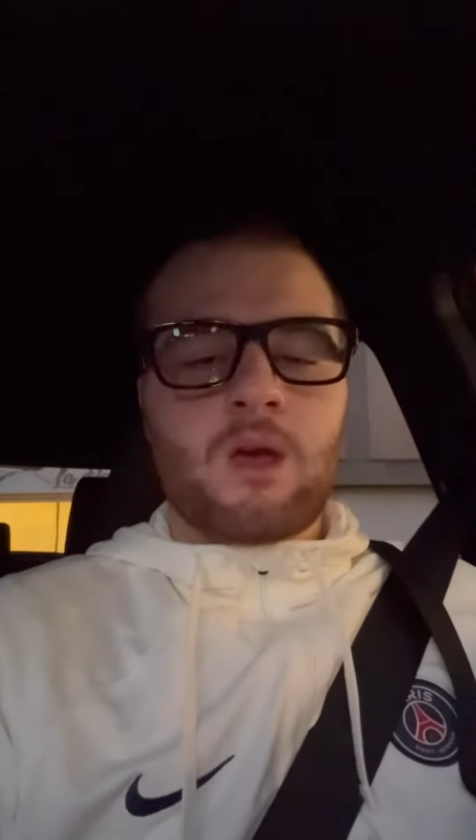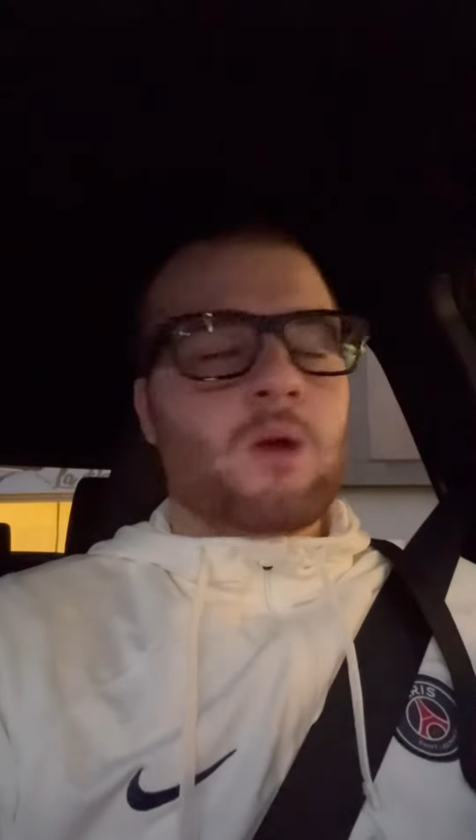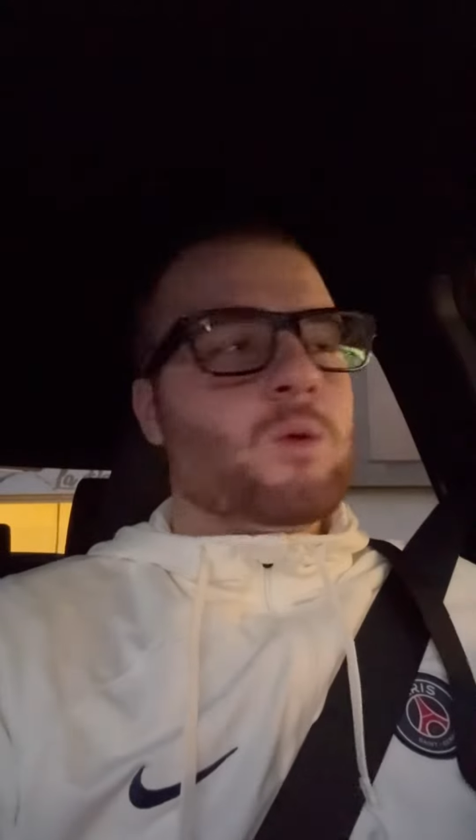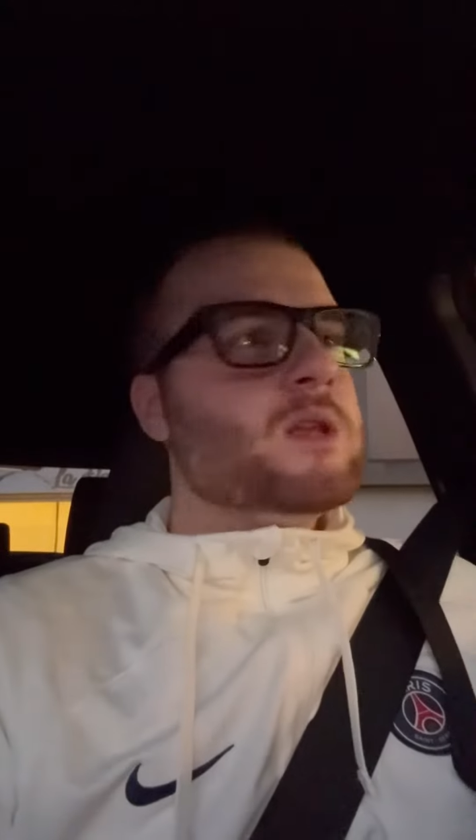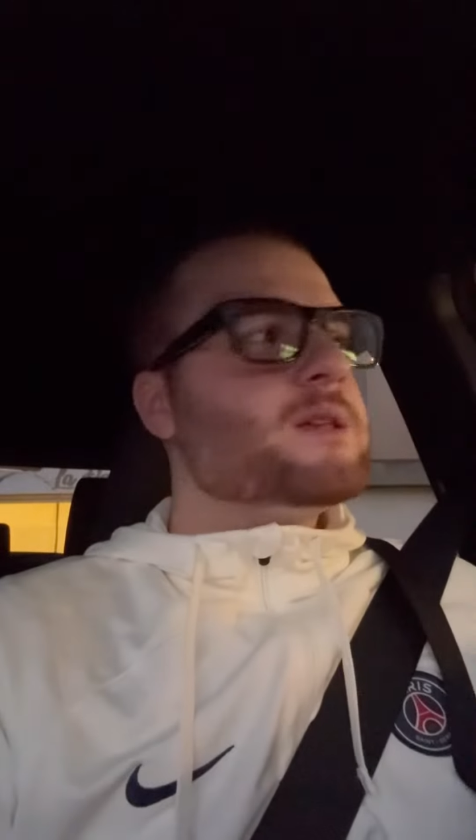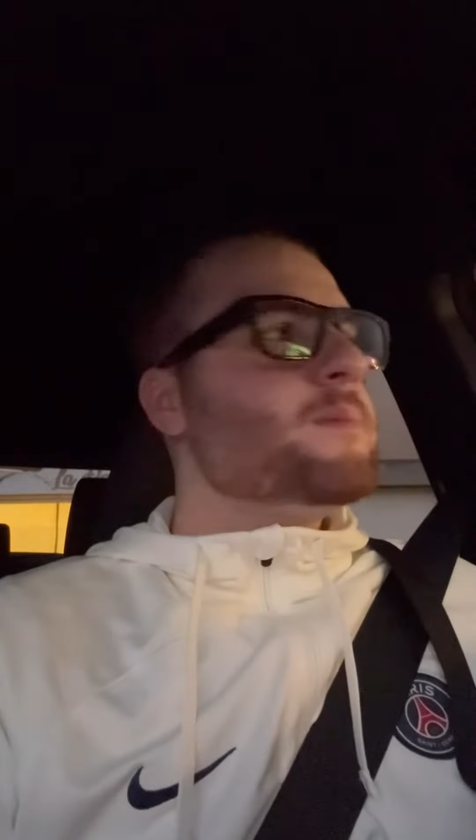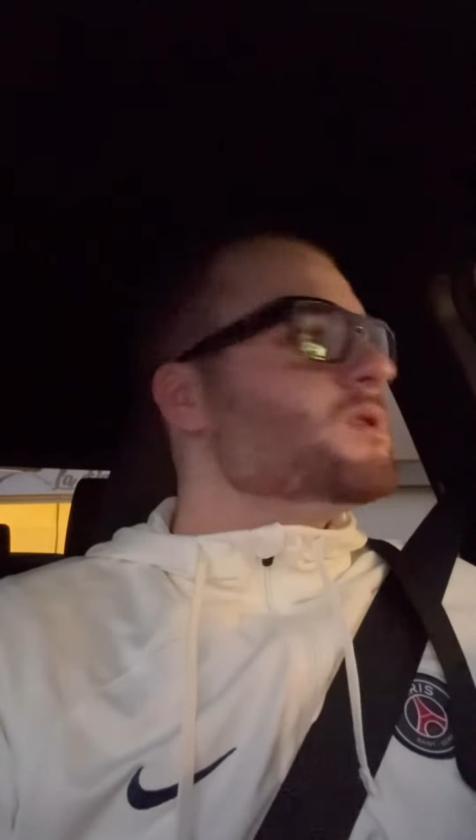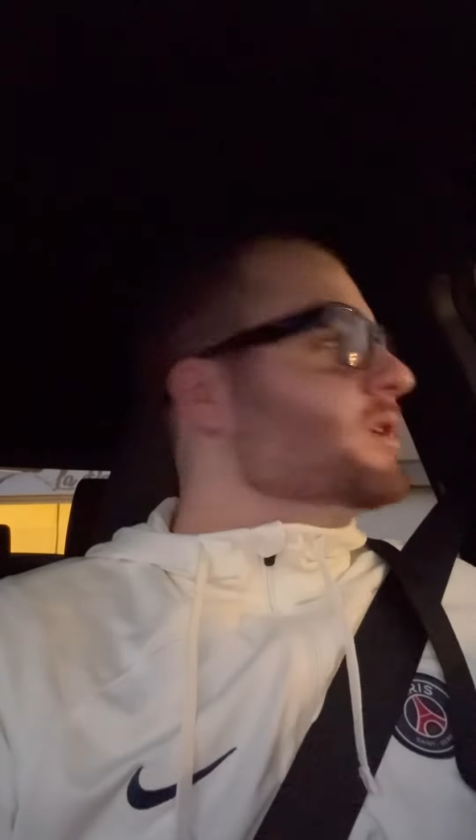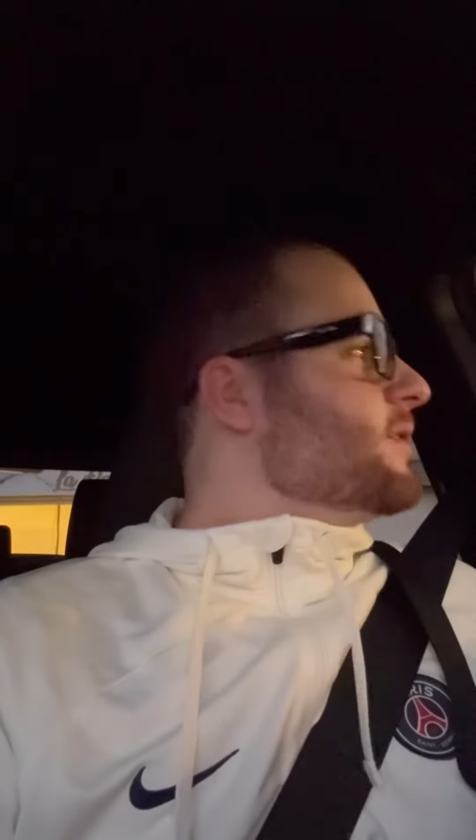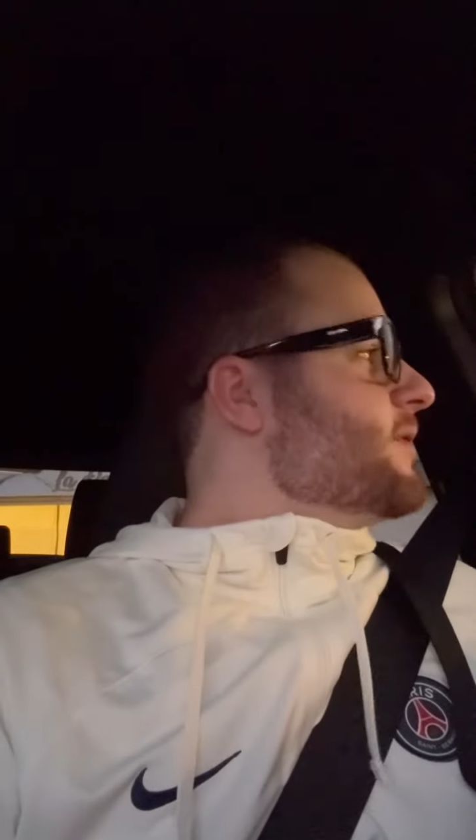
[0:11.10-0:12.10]
Quindi se
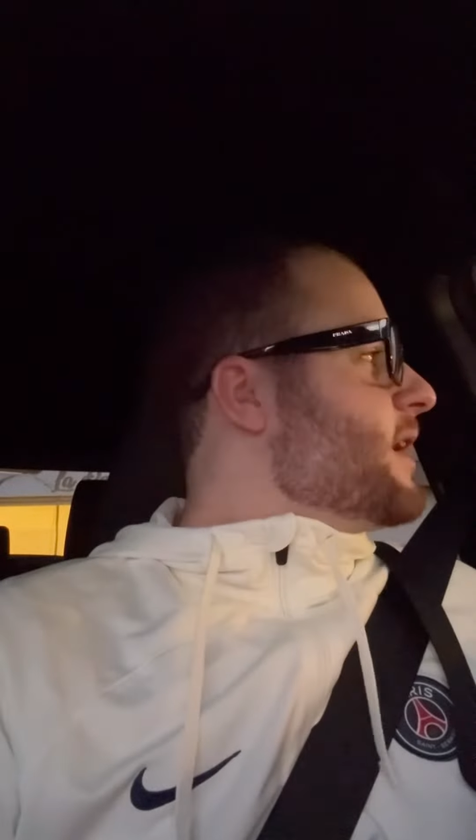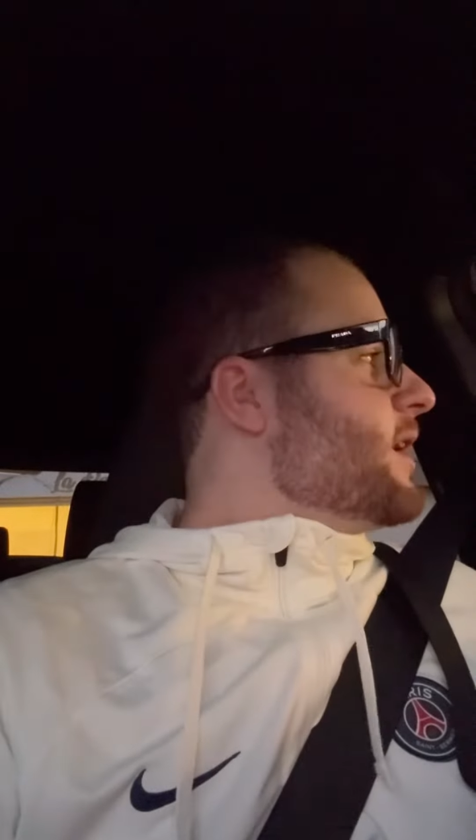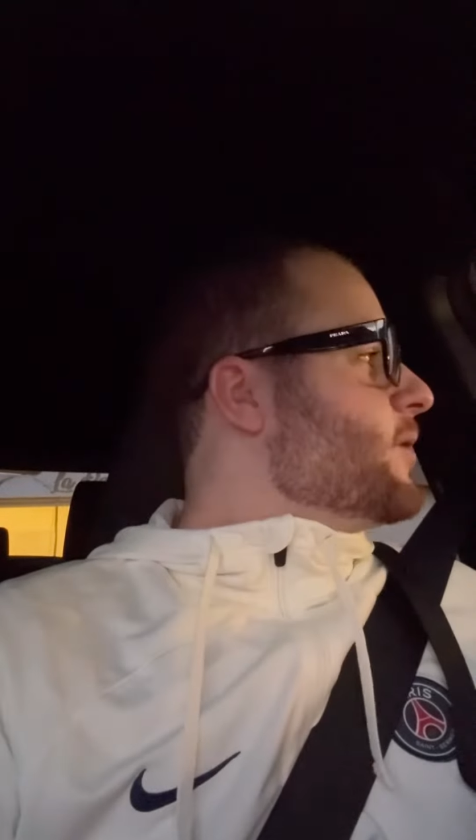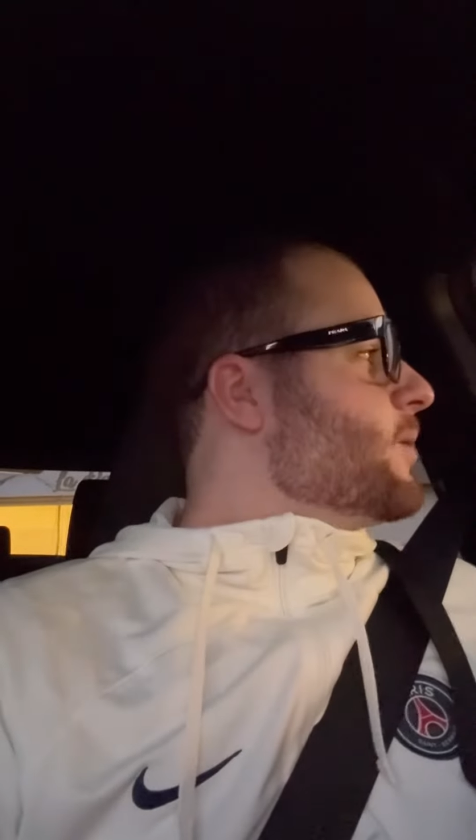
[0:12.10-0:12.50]
bisogna fare